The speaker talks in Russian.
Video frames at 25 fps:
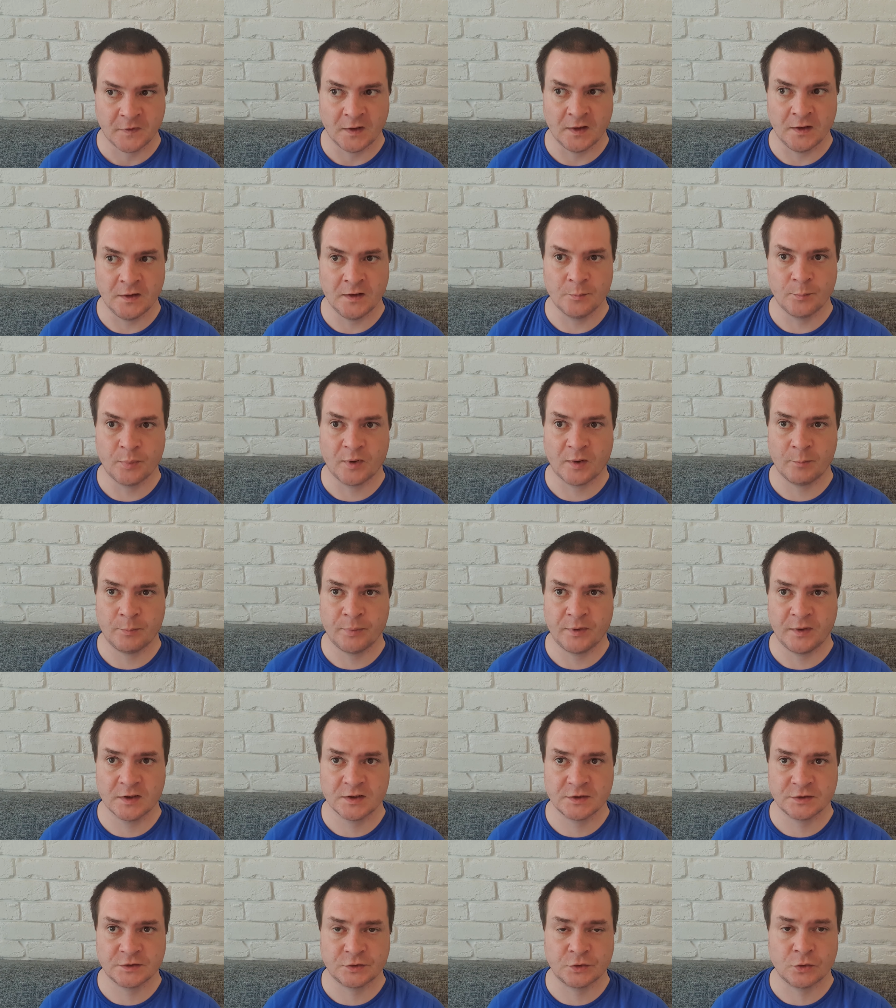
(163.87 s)
и
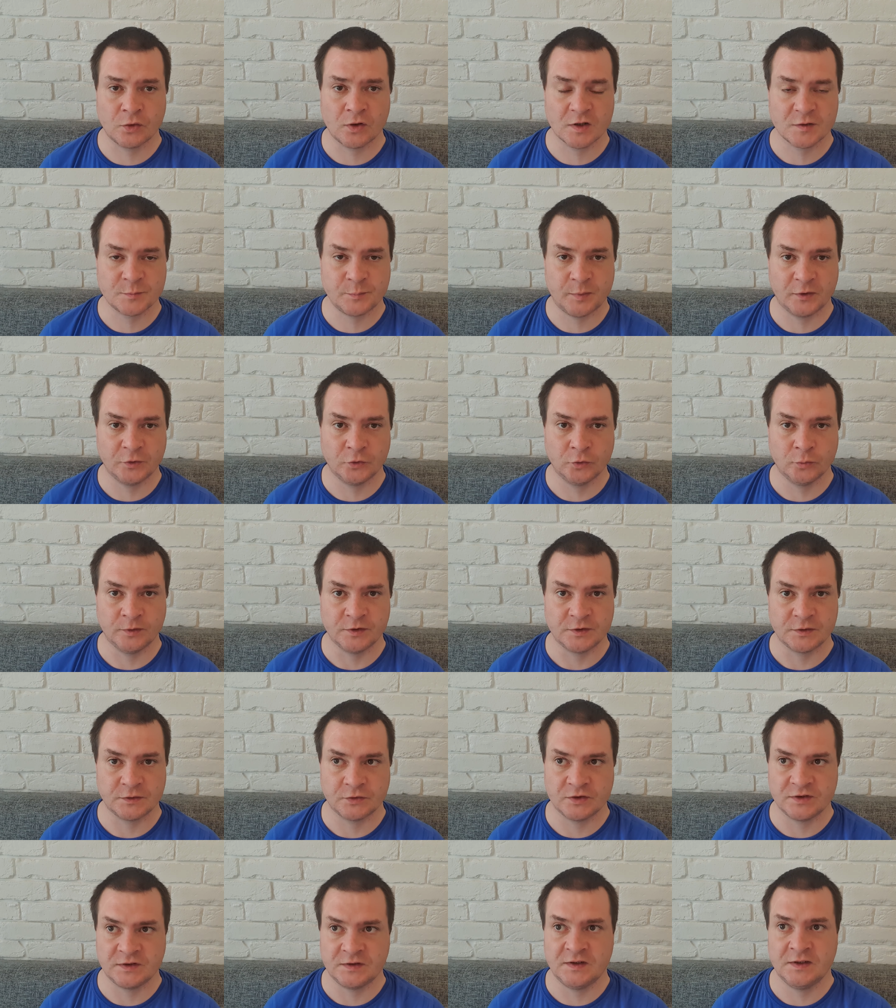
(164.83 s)
прежде сто раз
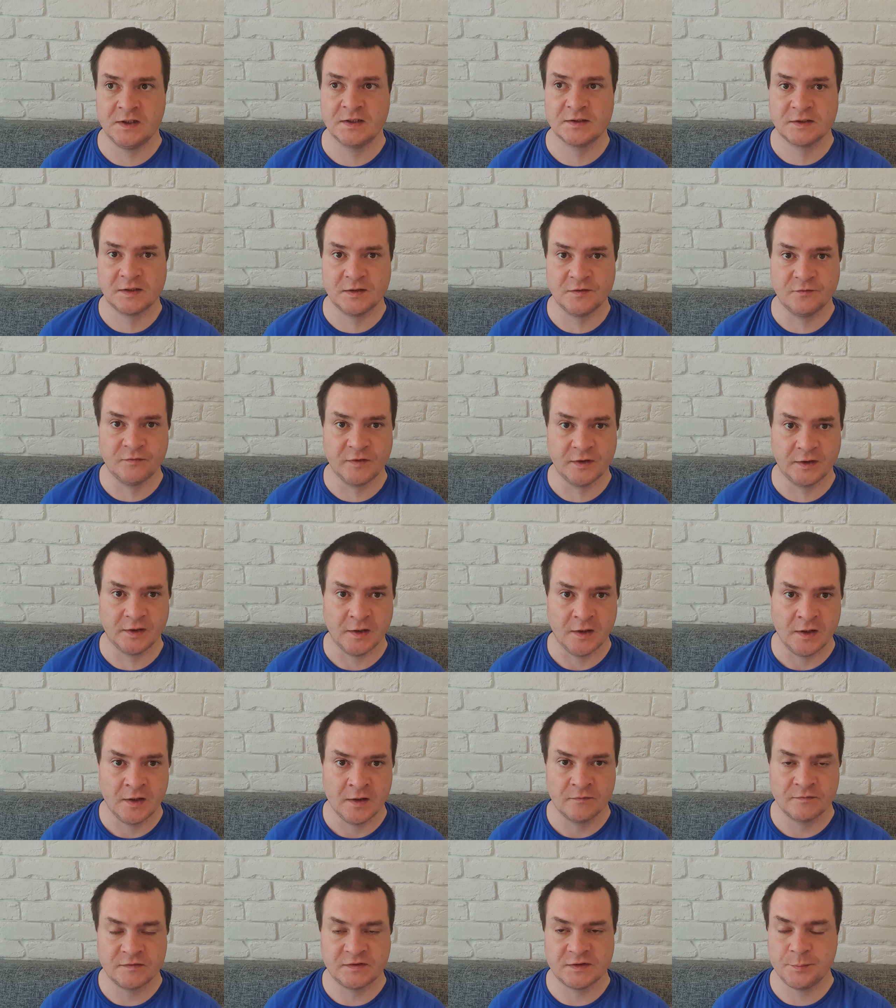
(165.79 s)
подумайте, то есть если вы
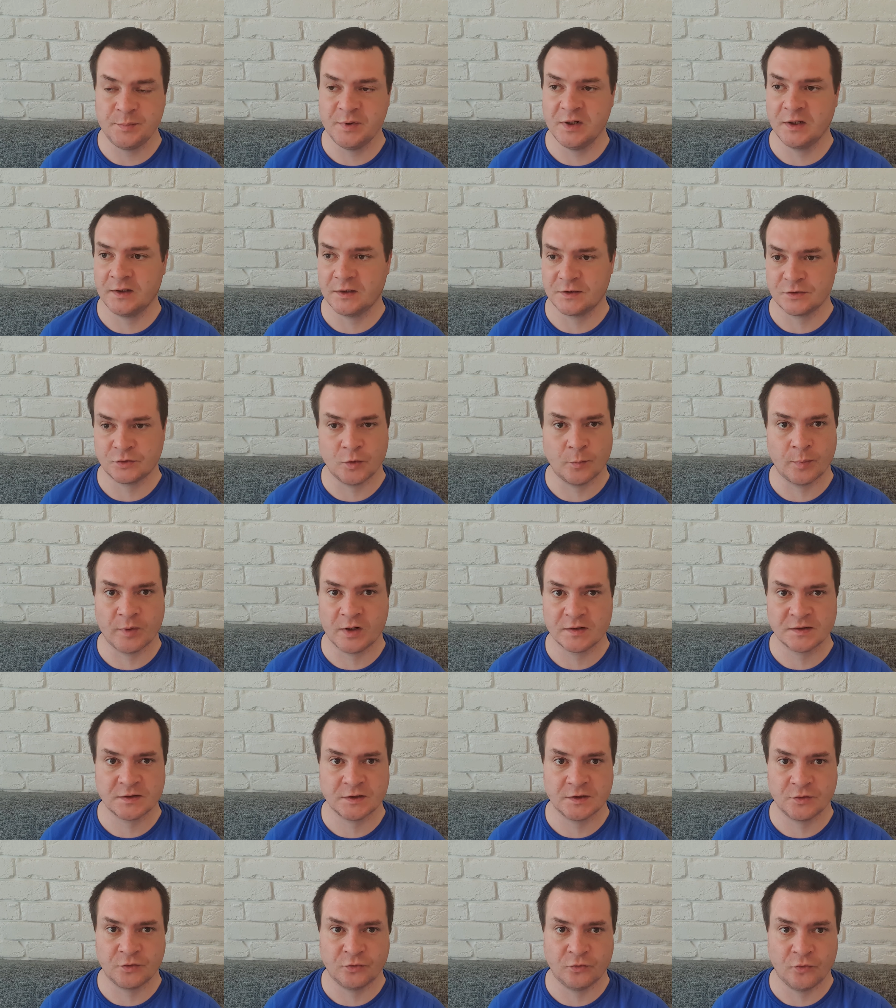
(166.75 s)
в себе на
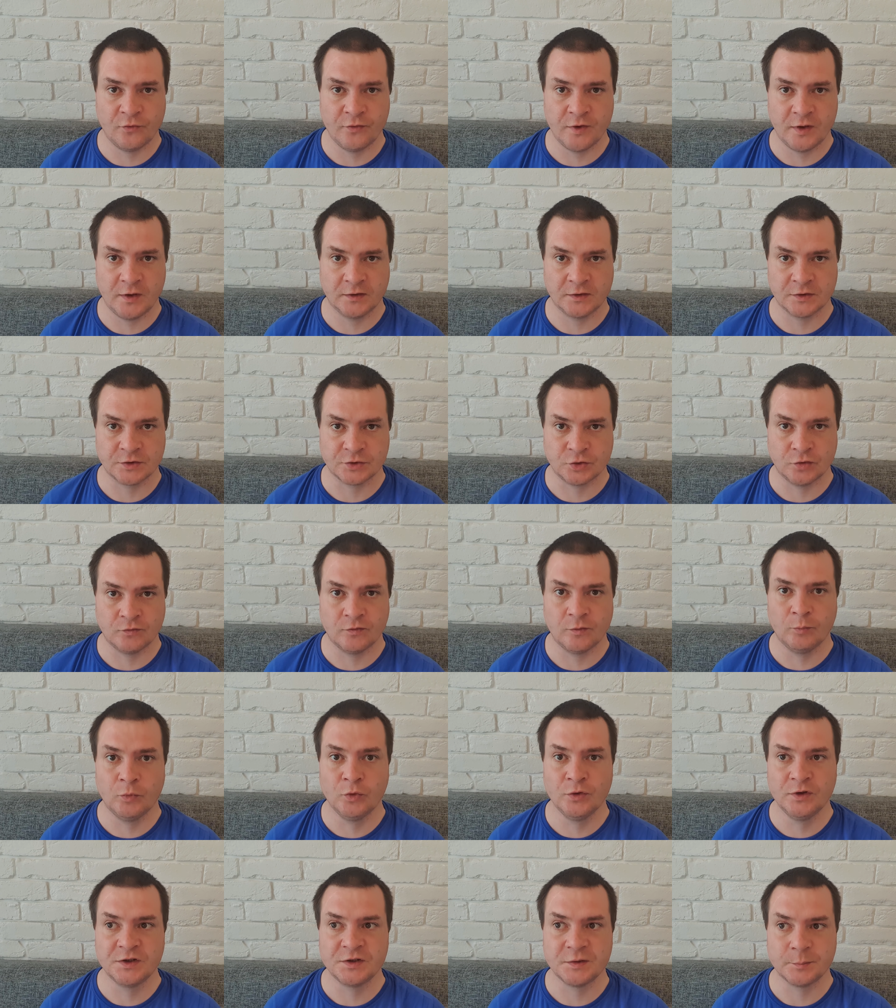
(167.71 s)
100% уверены, что вы
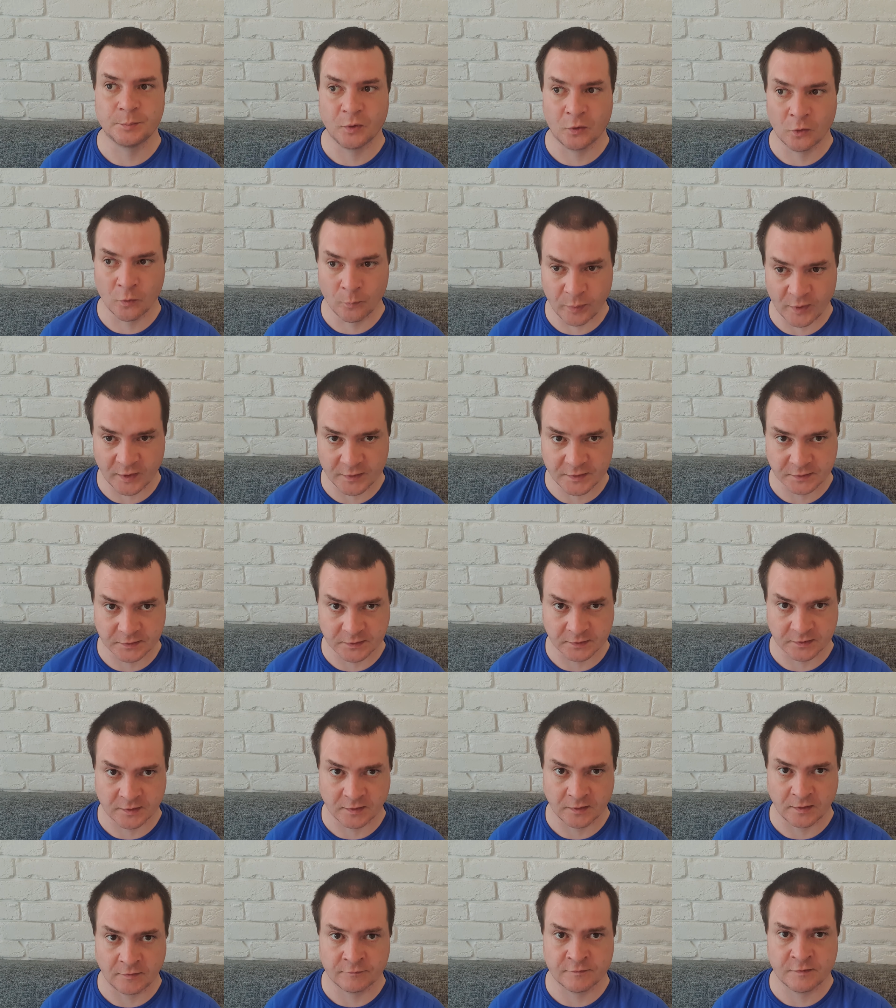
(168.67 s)
будете покупать
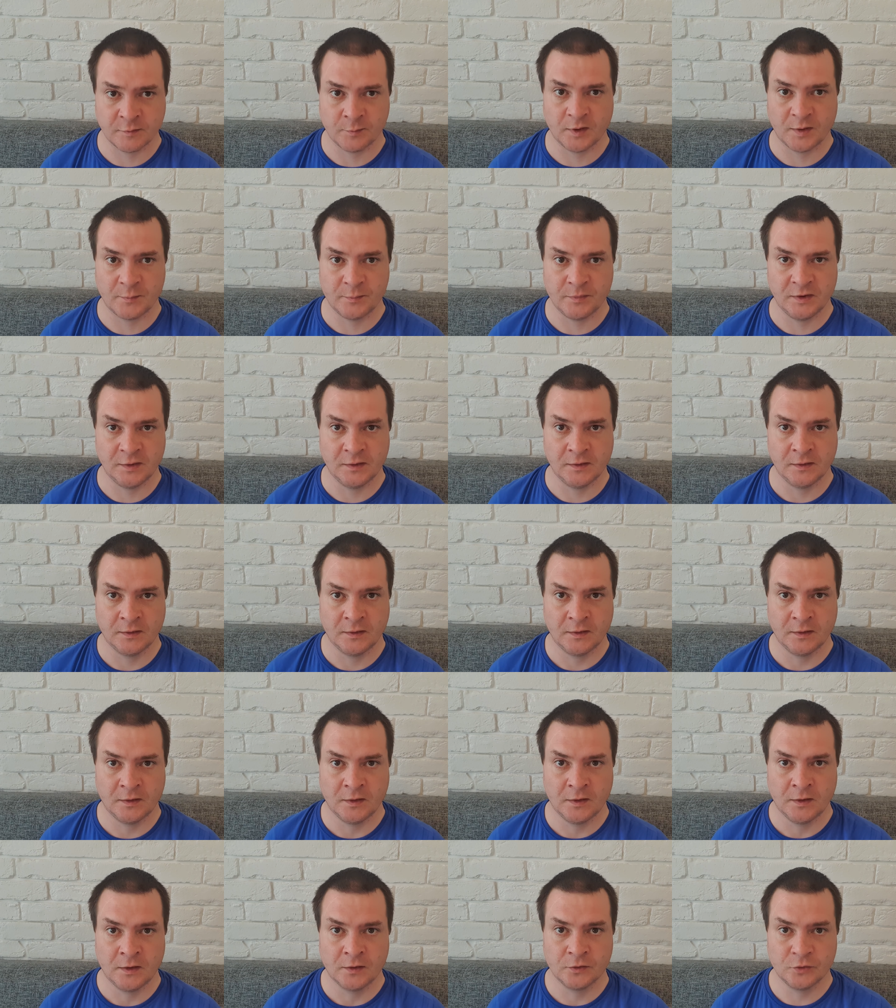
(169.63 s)
этот автомобиль,
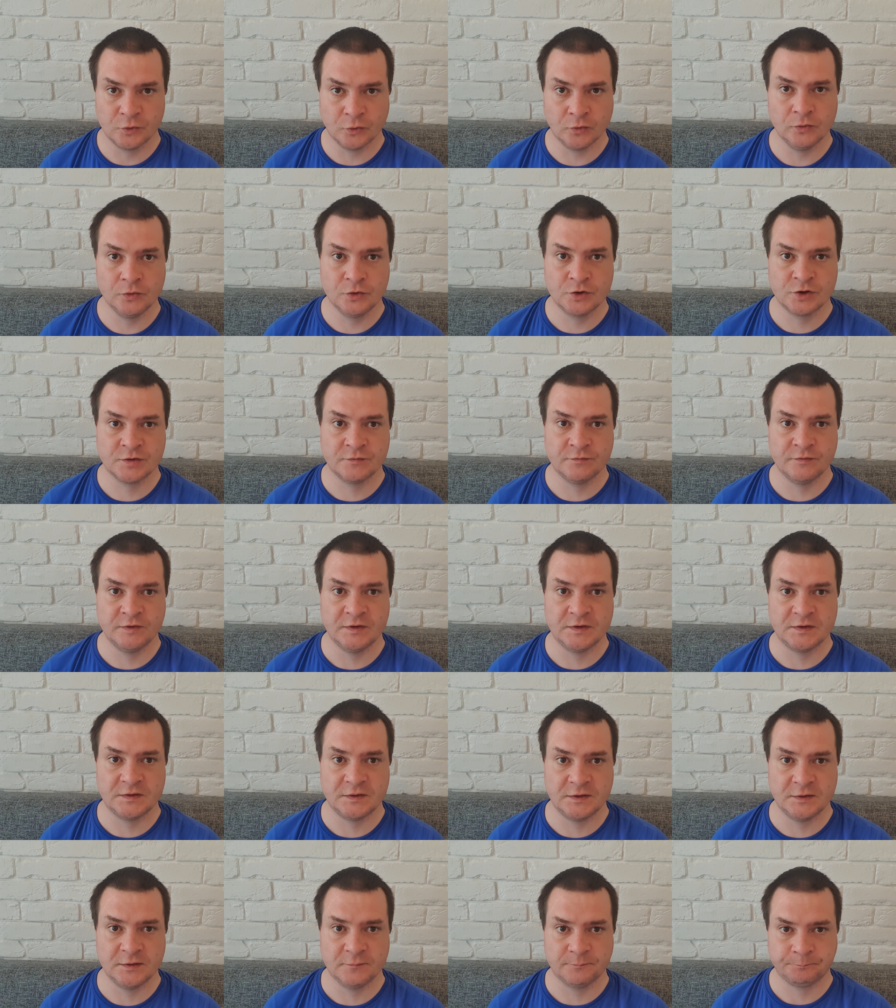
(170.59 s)
то лучше
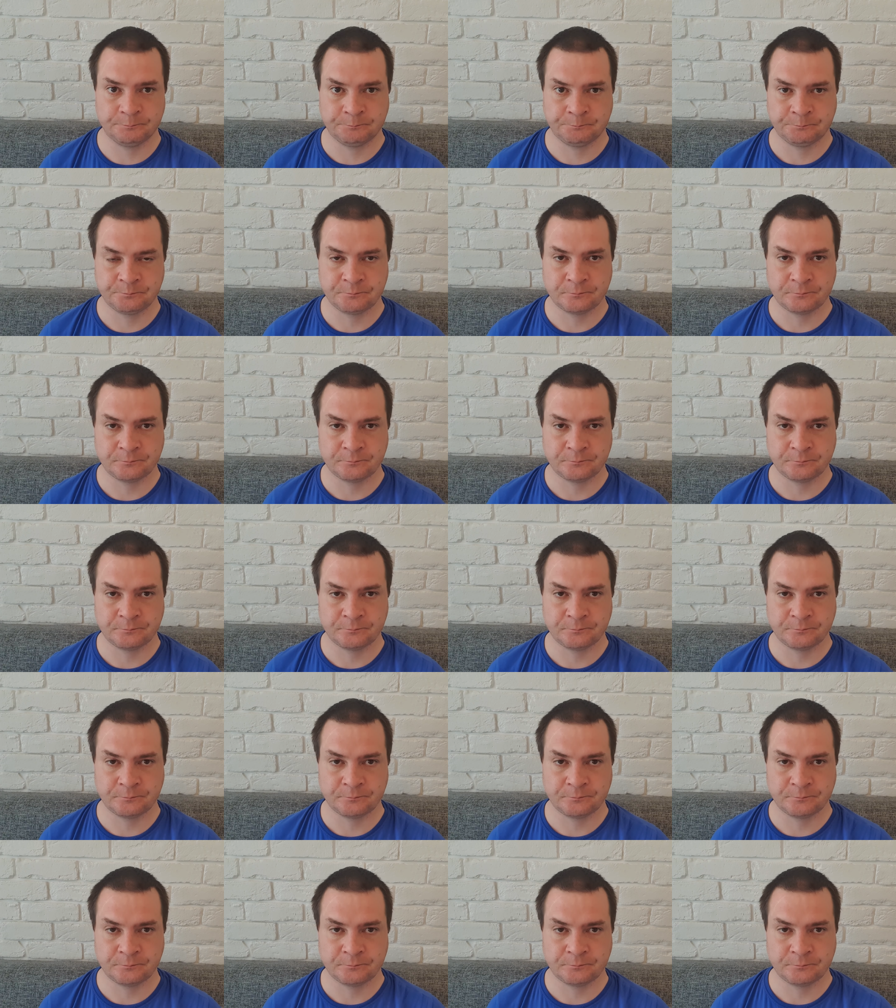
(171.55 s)
внести,